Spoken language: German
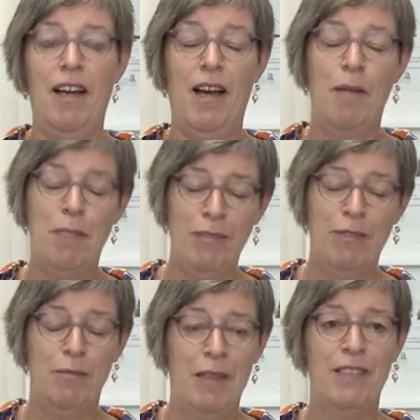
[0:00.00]
Am
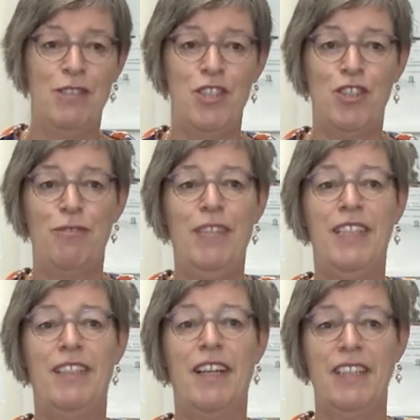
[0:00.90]
Anfang meiner
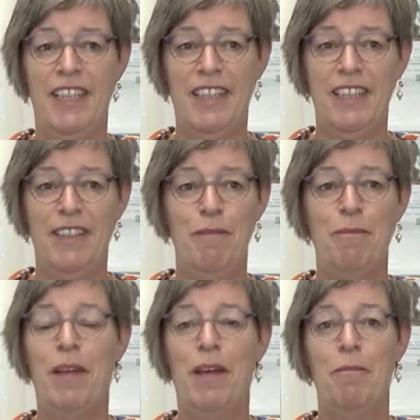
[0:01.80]
wissenschaftlichen Karriere
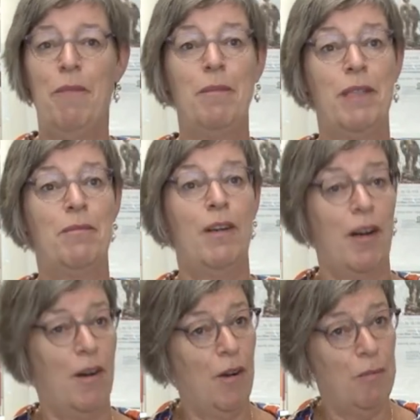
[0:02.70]
ähm, habe ich
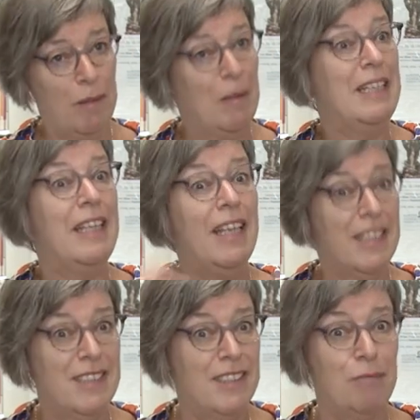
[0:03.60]
auch mal mein
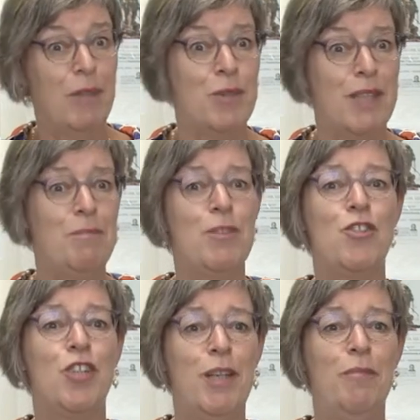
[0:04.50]
erstes Manuskript
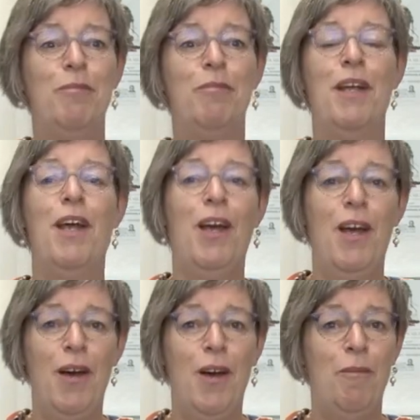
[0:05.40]
geschrieben
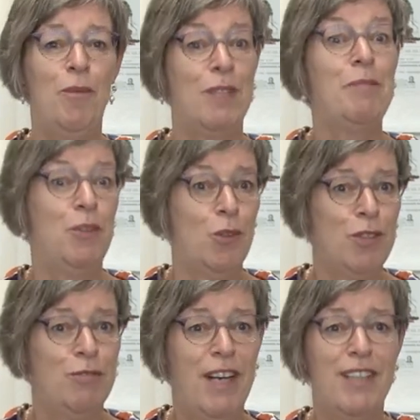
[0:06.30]
ähm, und das meinem
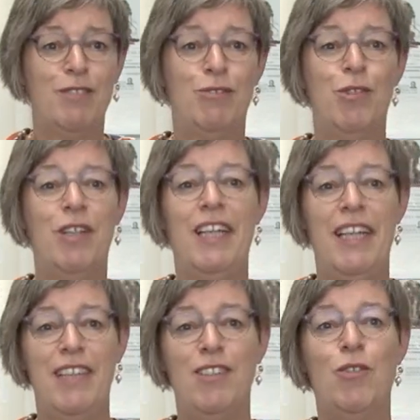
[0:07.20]
Doktorvater
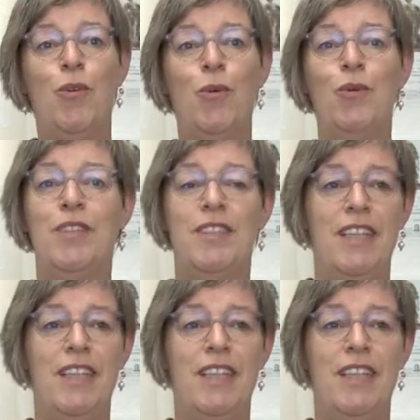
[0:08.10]
vorgelegt und